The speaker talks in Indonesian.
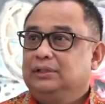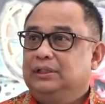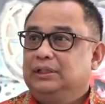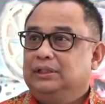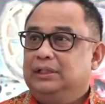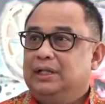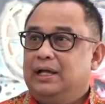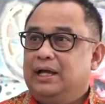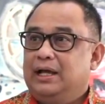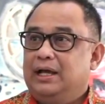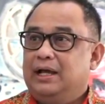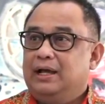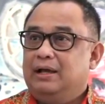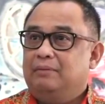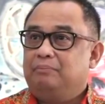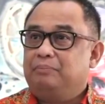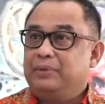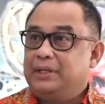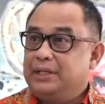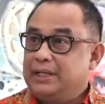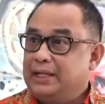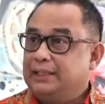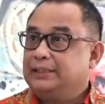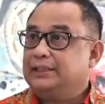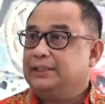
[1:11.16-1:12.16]
tidak
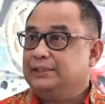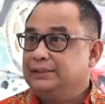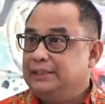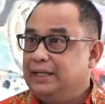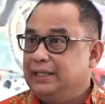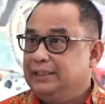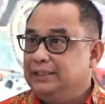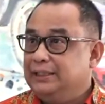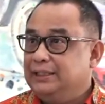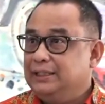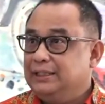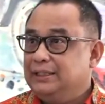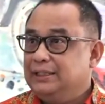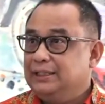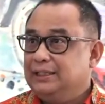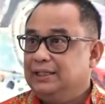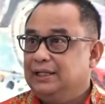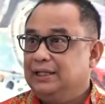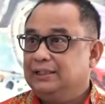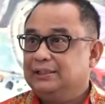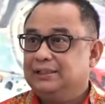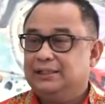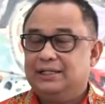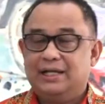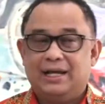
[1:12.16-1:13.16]
pernah
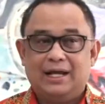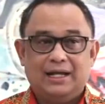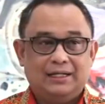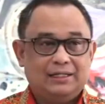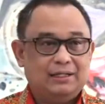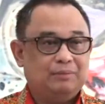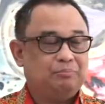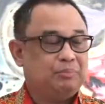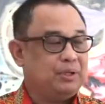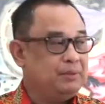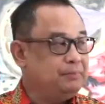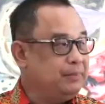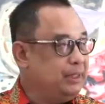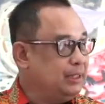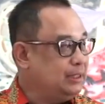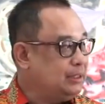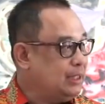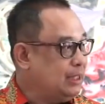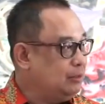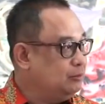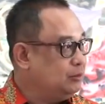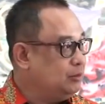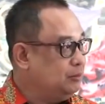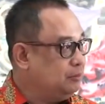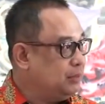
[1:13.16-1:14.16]
terjadi ya, tidak ada
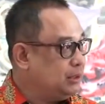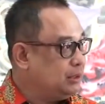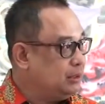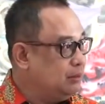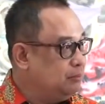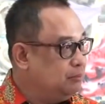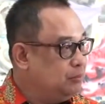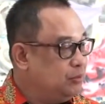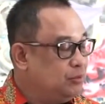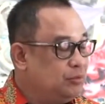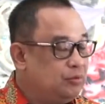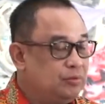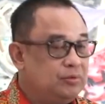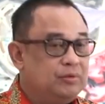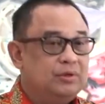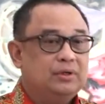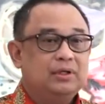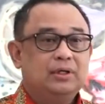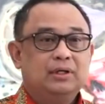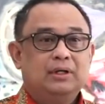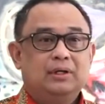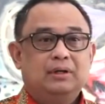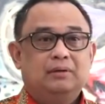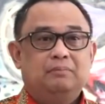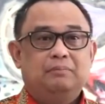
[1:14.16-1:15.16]
permintaan untuk bertemu
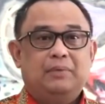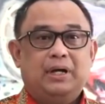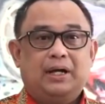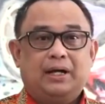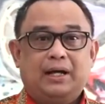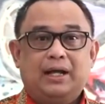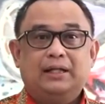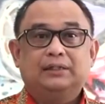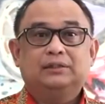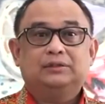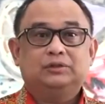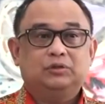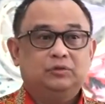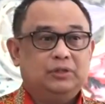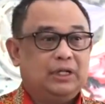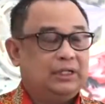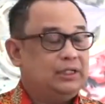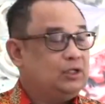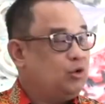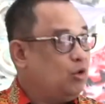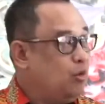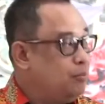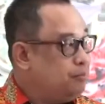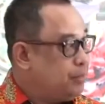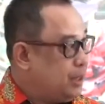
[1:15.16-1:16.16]
bahkan sudah
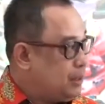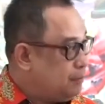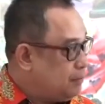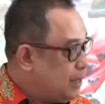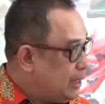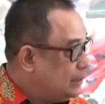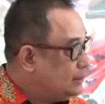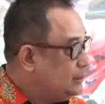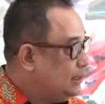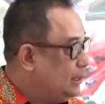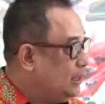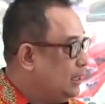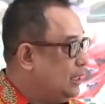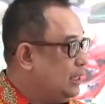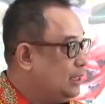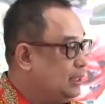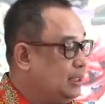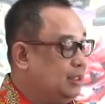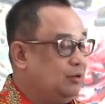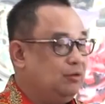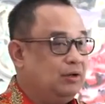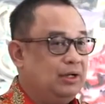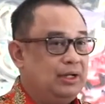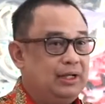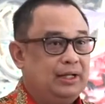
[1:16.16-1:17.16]
dikonfirmasi
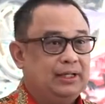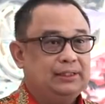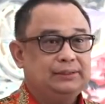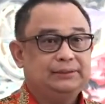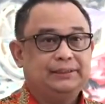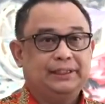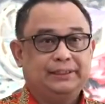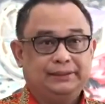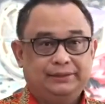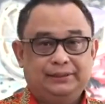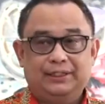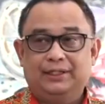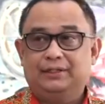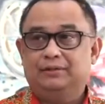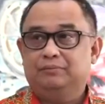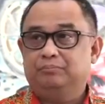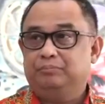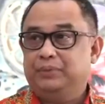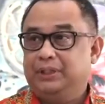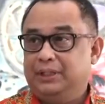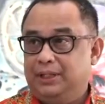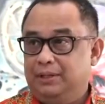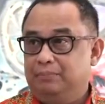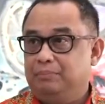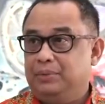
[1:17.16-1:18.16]
lagi oleh Sekjen
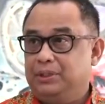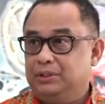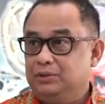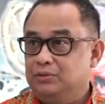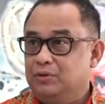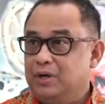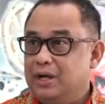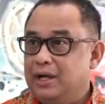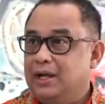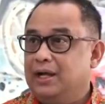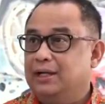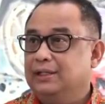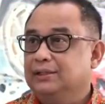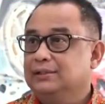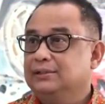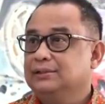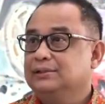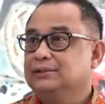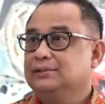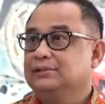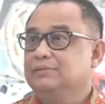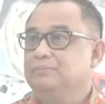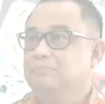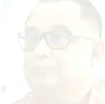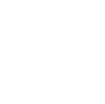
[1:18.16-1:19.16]
PDI Perjuangan.
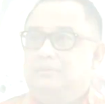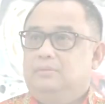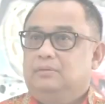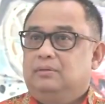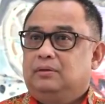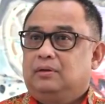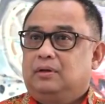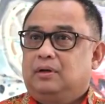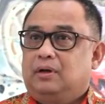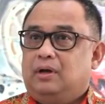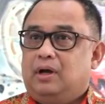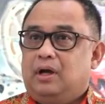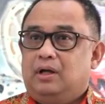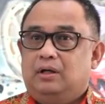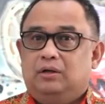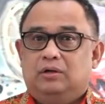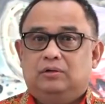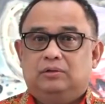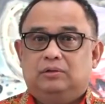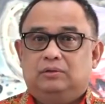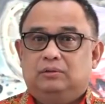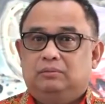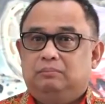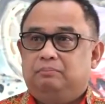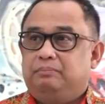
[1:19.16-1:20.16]

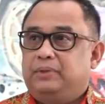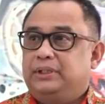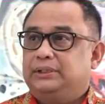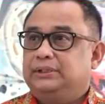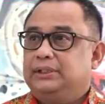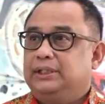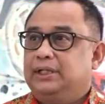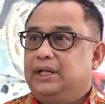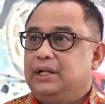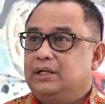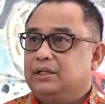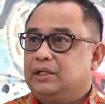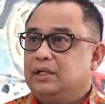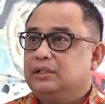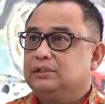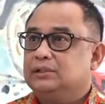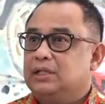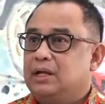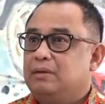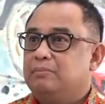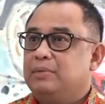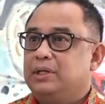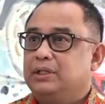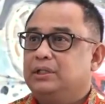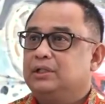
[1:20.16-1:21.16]
Kalau presiden kan
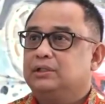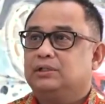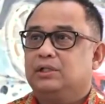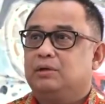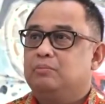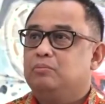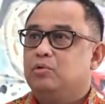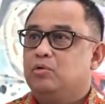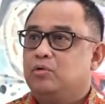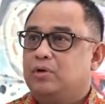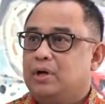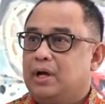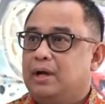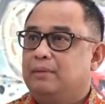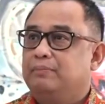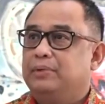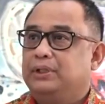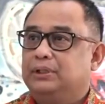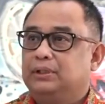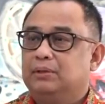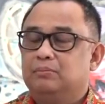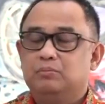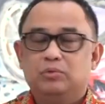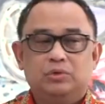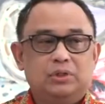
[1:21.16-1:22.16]
selama ini terbuka
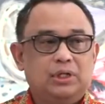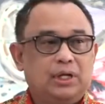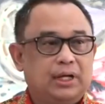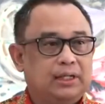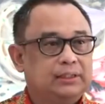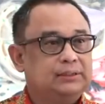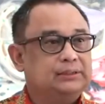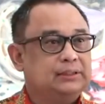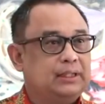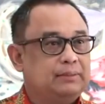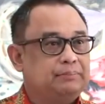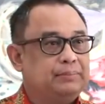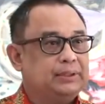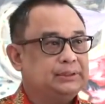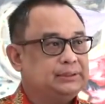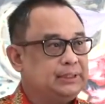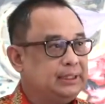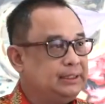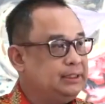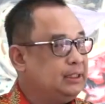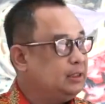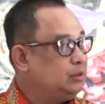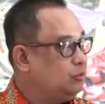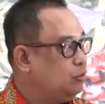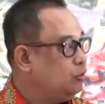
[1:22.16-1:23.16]
bertemu dengan siapa
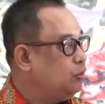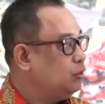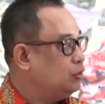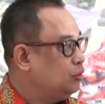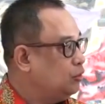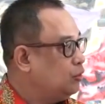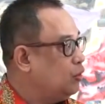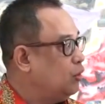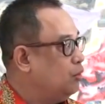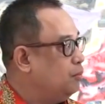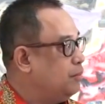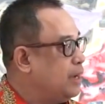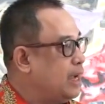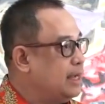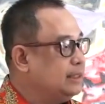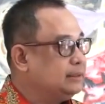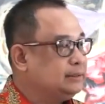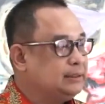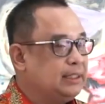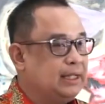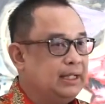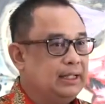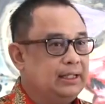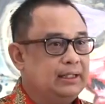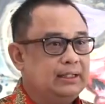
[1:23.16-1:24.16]
saja tokoh-tokoh
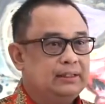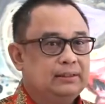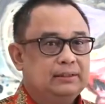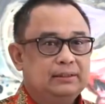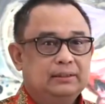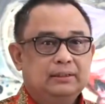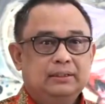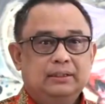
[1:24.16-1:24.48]
bangsa ya